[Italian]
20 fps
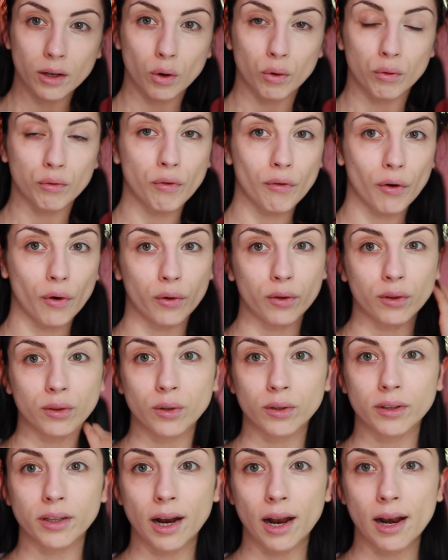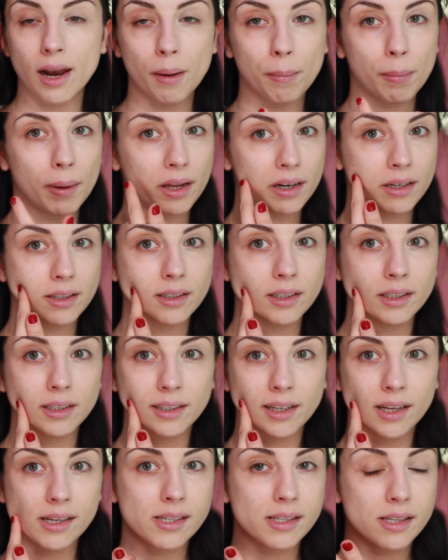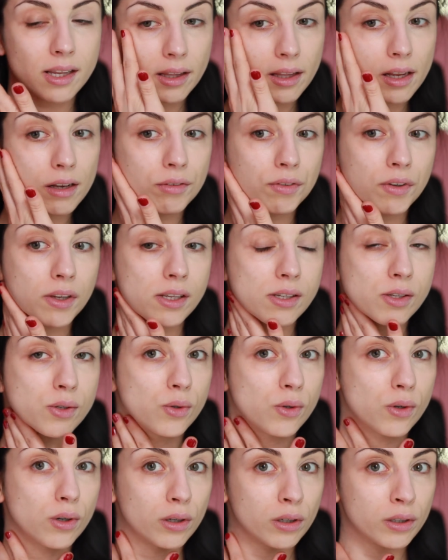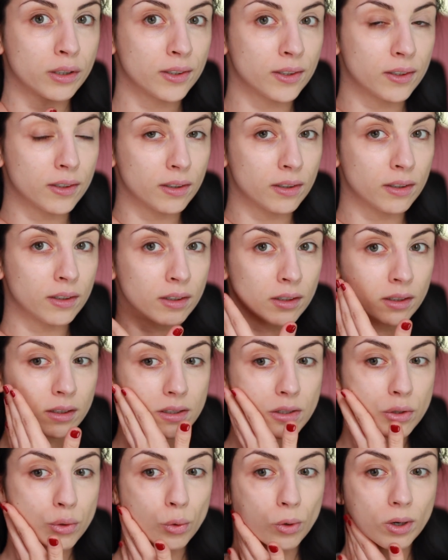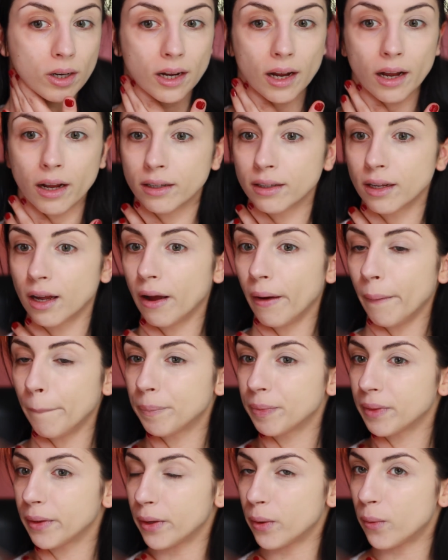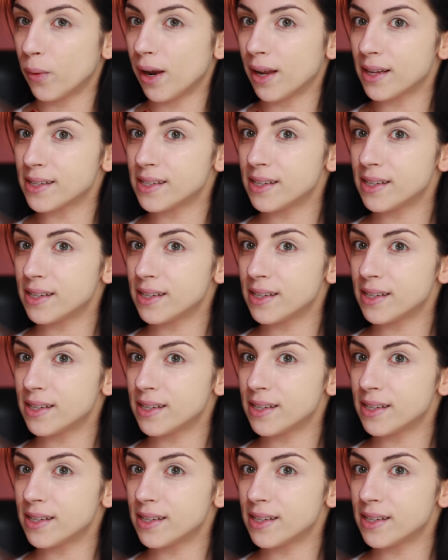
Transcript: confronto tra la parte destra del viso, struccata, e quella